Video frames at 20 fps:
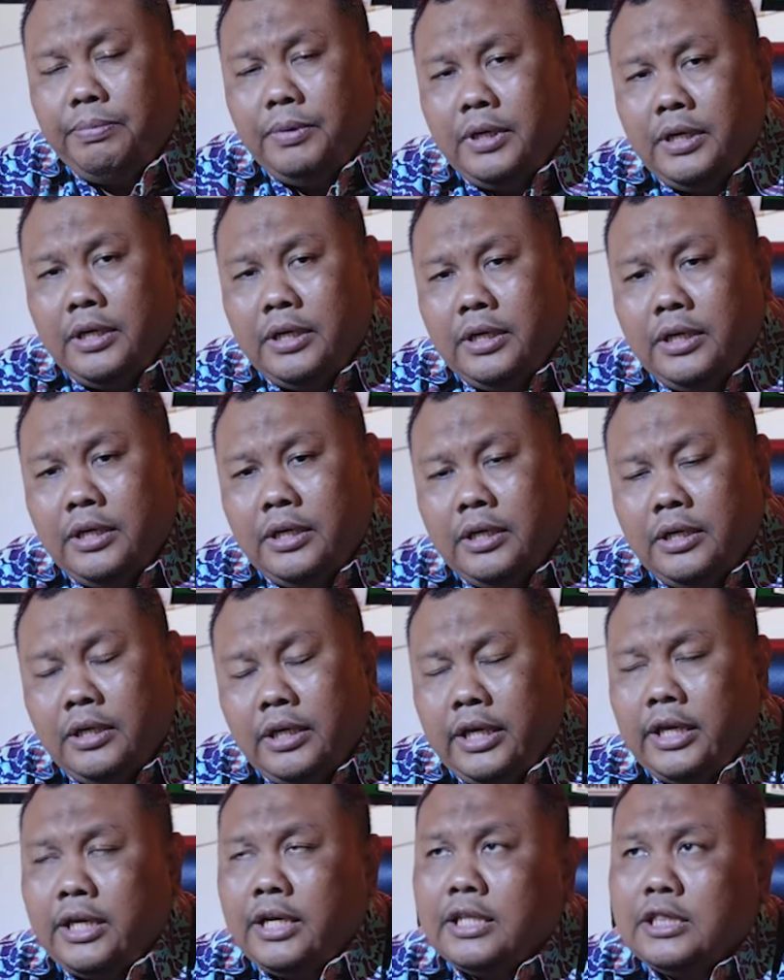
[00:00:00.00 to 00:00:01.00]
eh,
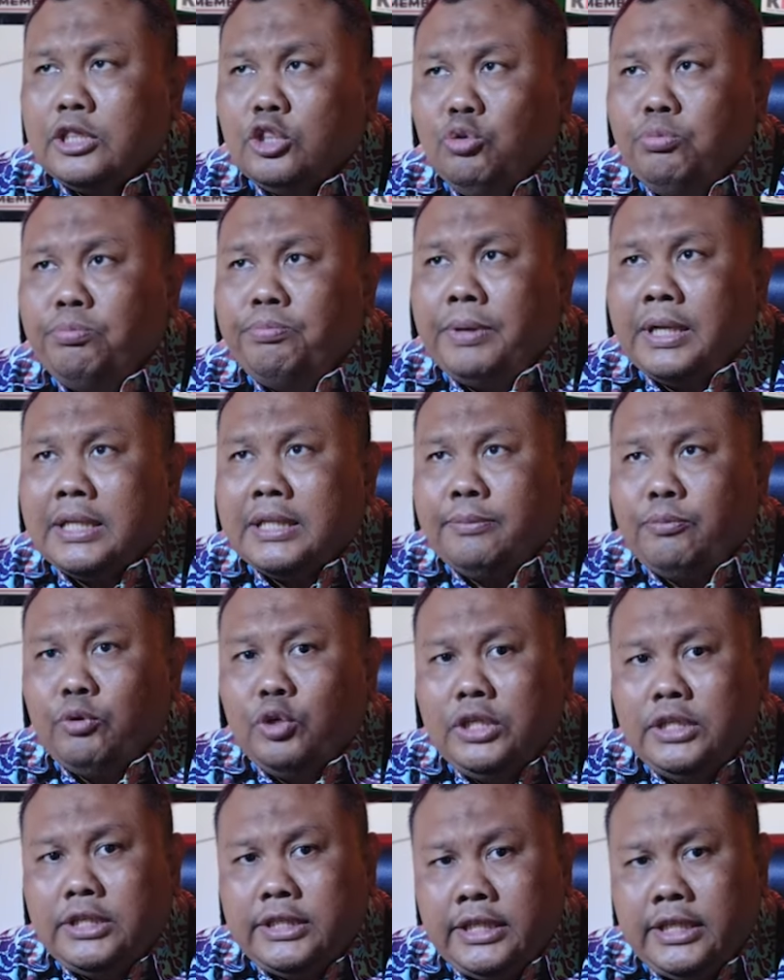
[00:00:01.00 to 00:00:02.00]
eh ketum partai
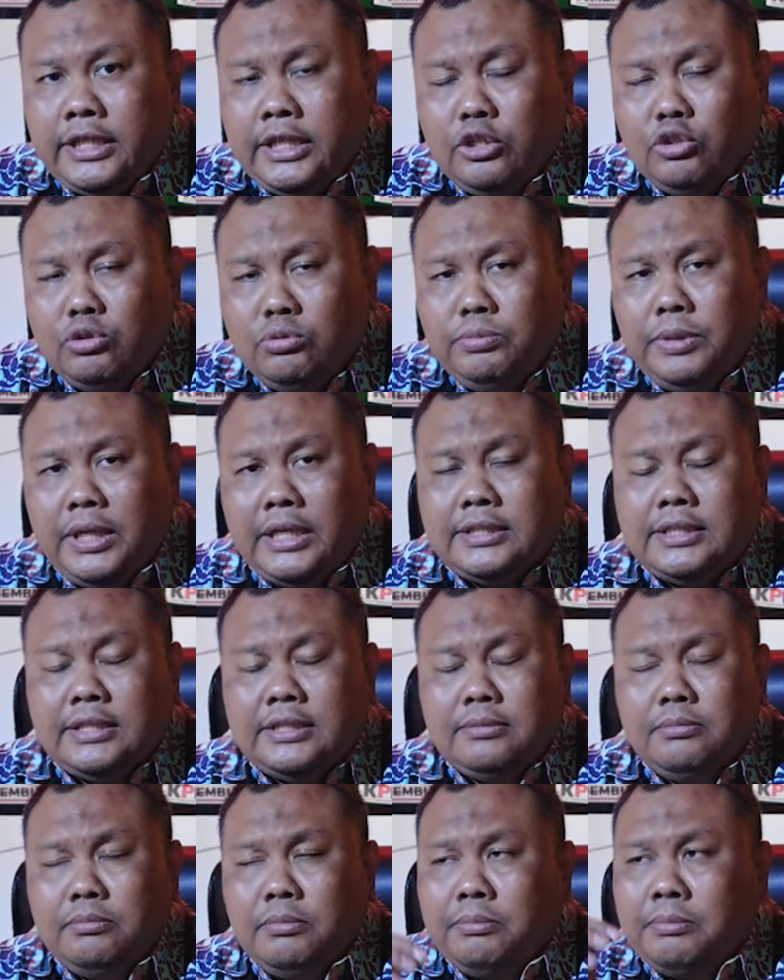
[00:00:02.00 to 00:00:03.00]
politik itu
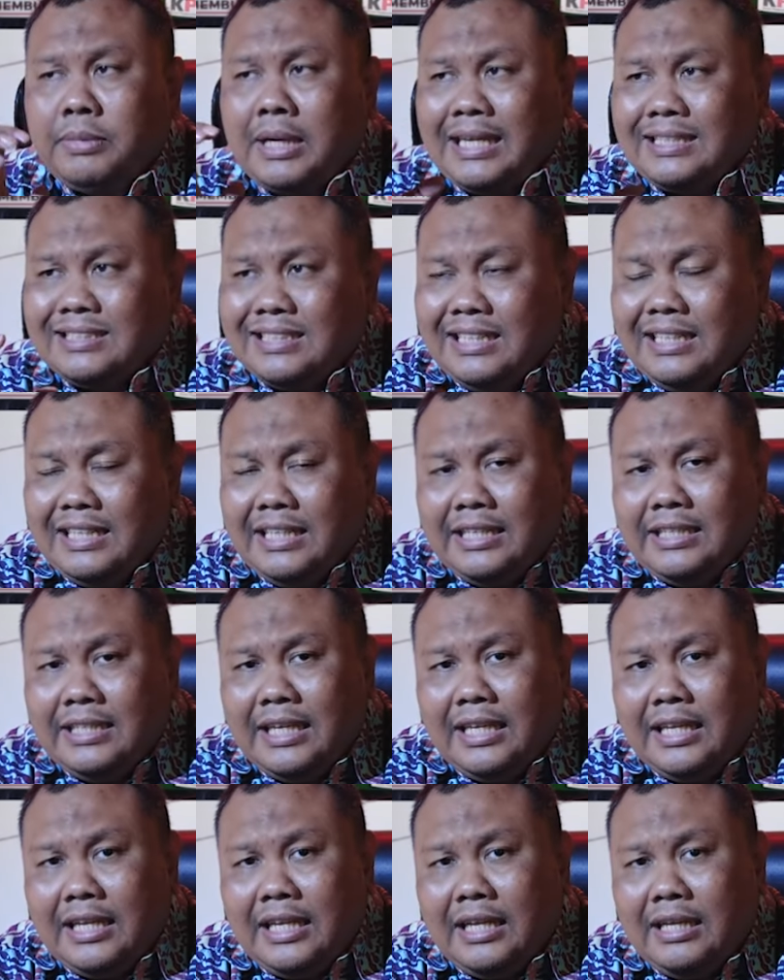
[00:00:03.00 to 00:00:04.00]
biasa merasa
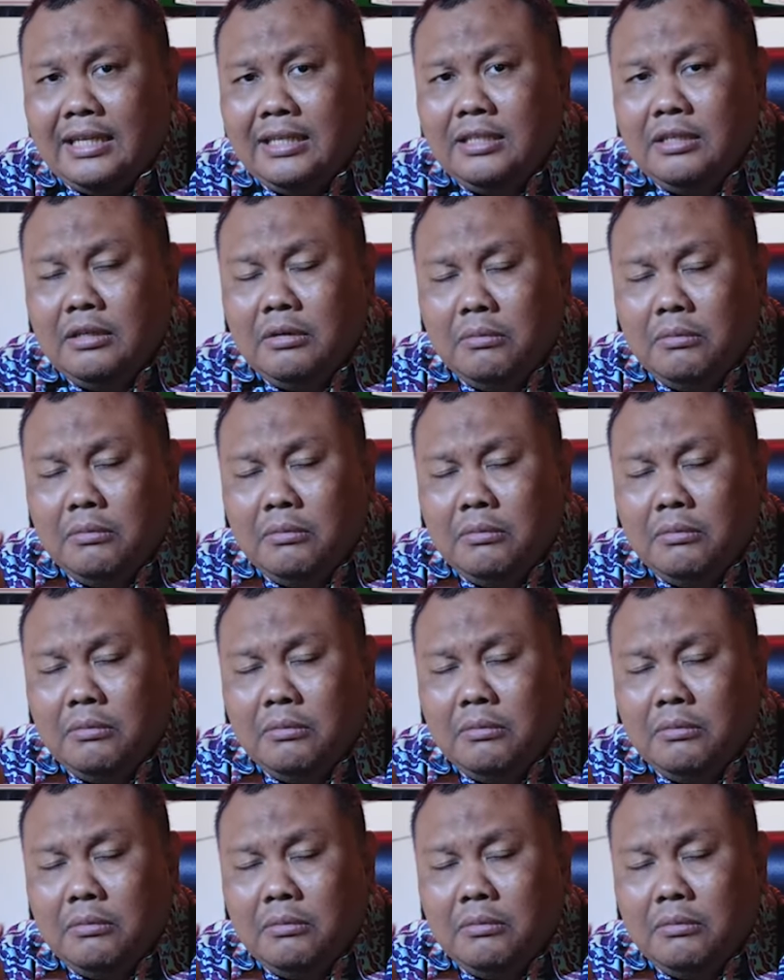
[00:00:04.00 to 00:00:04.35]
dirinya adalah